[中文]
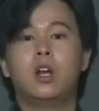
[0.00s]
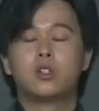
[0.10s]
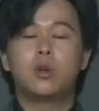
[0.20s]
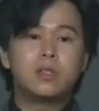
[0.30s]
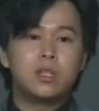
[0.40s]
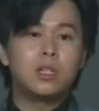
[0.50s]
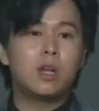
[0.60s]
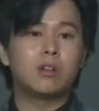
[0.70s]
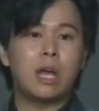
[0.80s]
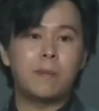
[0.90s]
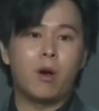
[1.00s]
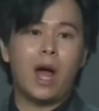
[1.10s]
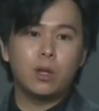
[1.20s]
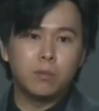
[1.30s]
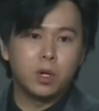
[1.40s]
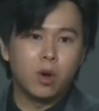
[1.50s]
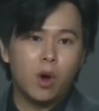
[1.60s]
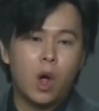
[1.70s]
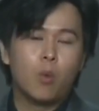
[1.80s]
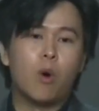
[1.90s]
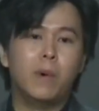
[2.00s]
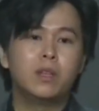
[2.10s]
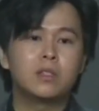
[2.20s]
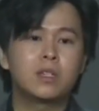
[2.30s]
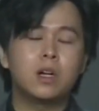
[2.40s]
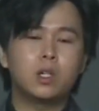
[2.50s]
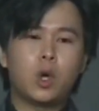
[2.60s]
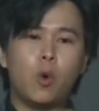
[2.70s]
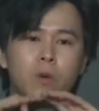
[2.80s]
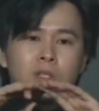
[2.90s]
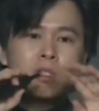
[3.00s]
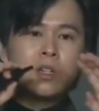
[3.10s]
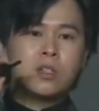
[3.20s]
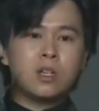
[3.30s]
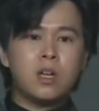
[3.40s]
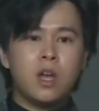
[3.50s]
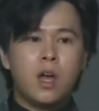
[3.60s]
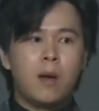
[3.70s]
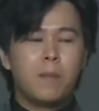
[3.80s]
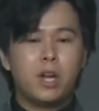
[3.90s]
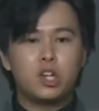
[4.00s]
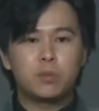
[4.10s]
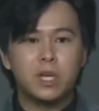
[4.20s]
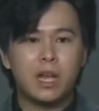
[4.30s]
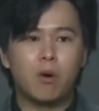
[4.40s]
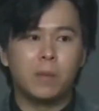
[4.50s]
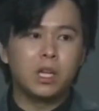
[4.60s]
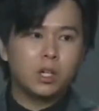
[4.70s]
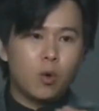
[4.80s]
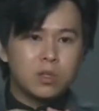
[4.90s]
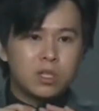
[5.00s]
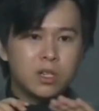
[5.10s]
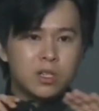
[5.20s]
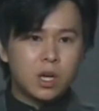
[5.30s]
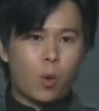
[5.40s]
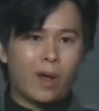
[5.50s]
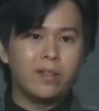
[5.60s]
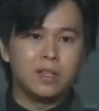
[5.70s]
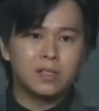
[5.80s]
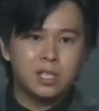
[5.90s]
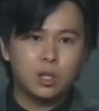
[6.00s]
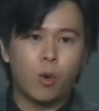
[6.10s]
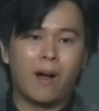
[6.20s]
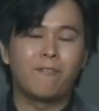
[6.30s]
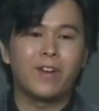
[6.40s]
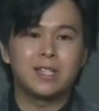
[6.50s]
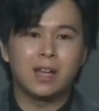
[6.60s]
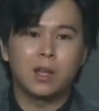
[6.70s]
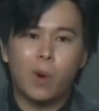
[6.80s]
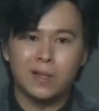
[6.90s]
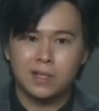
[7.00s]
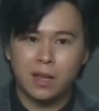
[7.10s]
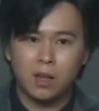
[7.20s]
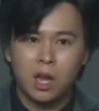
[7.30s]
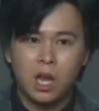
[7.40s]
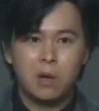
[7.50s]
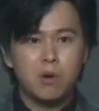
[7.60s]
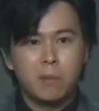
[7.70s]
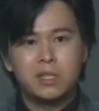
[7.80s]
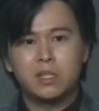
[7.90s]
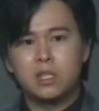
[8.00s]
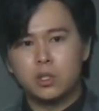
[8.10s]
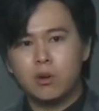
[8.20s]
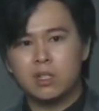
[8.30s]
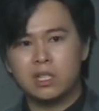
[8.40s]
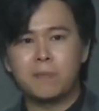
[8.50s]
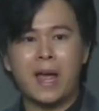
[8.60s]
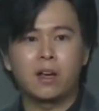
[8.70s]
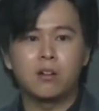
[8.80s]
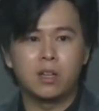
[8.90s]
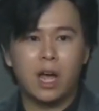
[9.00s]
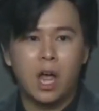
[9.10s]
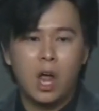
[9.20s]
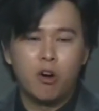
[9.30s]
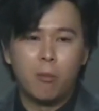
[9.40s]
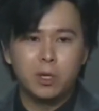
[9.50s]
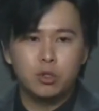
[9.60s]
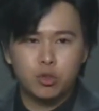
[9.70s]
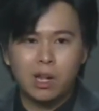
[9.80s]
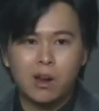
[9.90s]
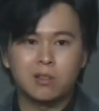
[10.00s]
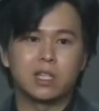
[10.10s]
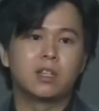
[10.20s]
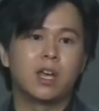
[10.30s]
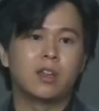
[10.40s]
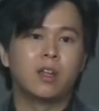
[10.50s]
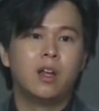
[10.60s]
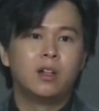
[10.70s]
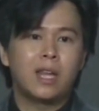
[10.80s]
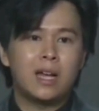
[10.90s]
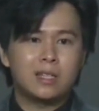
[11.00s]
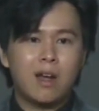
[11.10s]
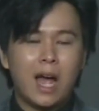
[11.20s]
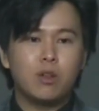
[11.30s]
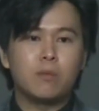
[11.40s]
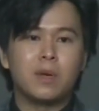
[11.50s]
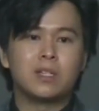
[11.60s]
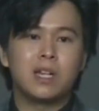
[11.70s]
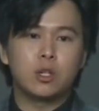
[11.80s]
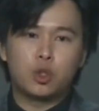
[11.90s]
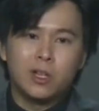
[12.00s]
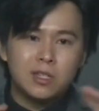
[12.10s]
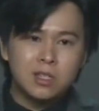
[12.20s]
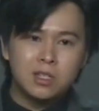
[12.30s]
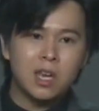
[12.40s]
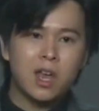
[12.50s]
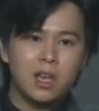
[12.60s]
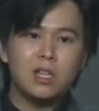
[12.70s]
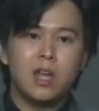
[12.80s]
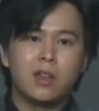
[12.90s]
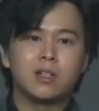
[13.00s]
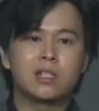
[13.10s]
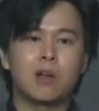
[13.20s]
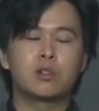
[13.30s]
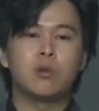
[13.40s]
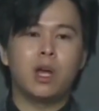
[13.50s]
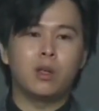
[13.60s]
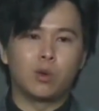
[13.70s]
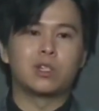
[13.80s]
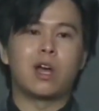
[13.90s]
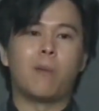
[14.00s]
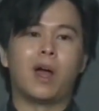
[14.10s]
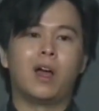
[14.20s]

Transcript: 所以今天哦，代表爱多美哦，我们的这个公司的这个 management 啊，我们的公司的这个管理系统啊，非常的完善。因为我们仅仅用了四百个人呐，我们就做到了今天。大家知道爱多美现在全世界一年的销售量有多少吗？